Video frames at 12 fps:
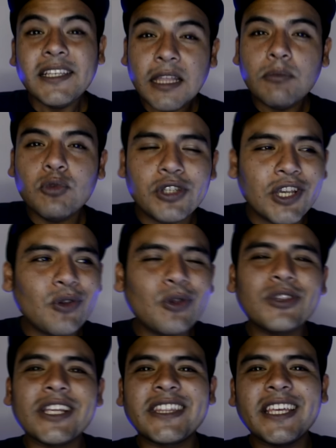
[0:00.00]
Este museo
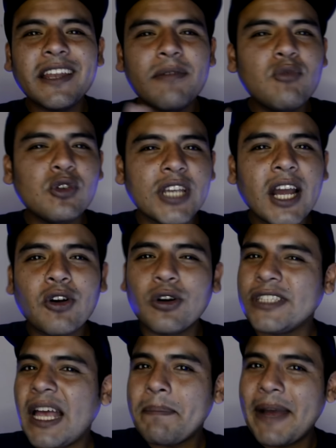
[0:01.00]
donde tiene muchas
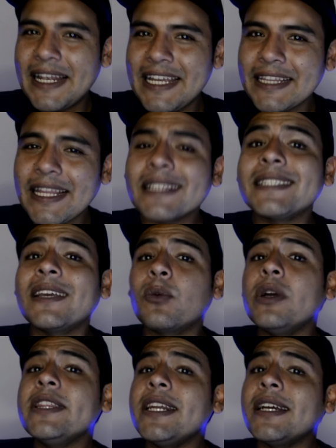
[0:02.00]
cosas malignas se
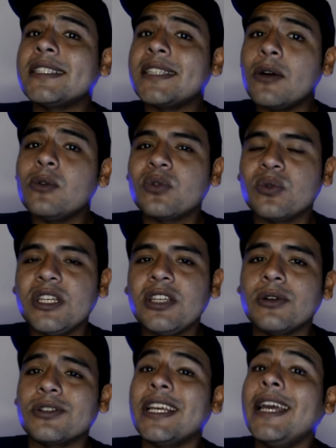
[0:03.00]
encuentra en Estados
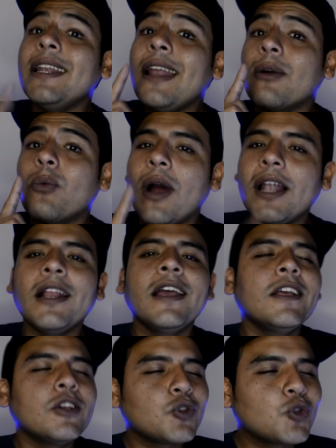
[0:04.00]
Unidos, en la cual
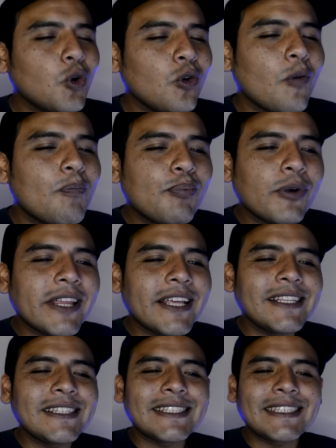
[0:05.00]
solo
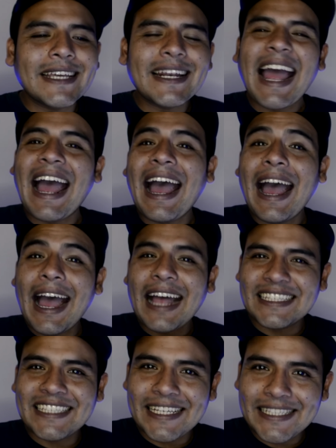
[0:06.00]
pueden ser
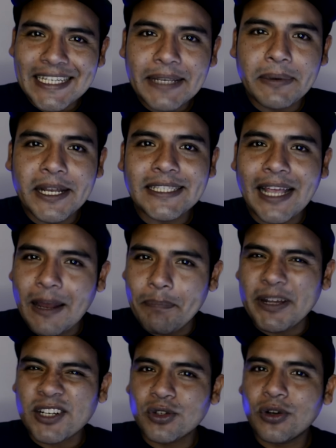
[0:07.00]
accesibles a las
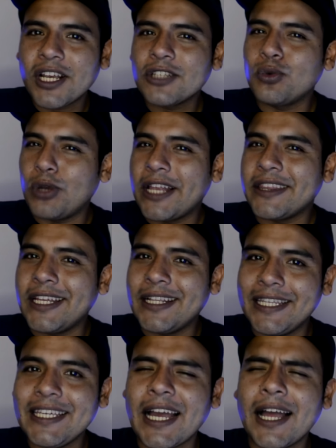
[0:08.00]
personas durante
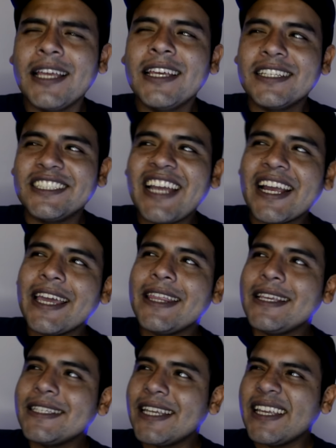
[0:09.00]
el día, ya que
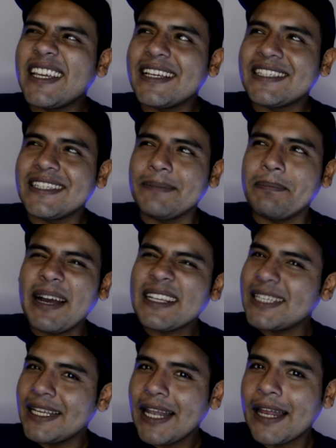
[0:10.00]
dicen que si
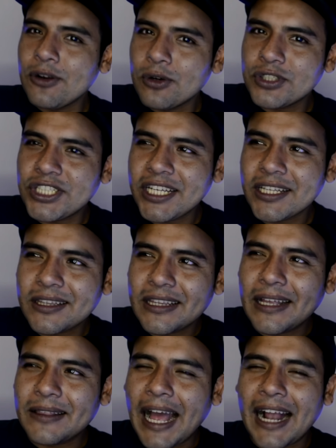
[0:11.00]
vas en la noche
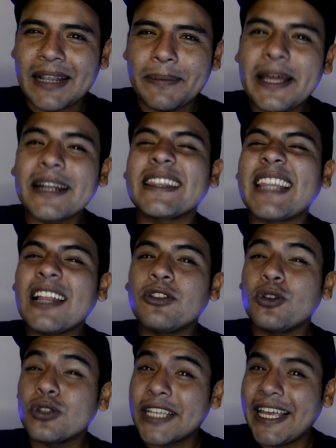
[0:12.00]
al ver
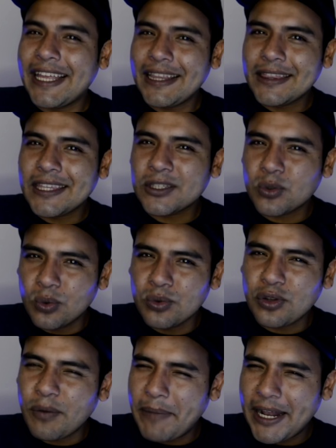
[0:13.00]
tantos entes
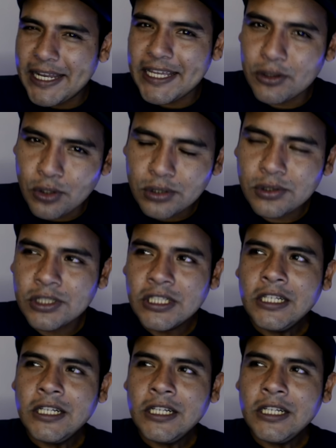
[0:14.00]
juntos malignos,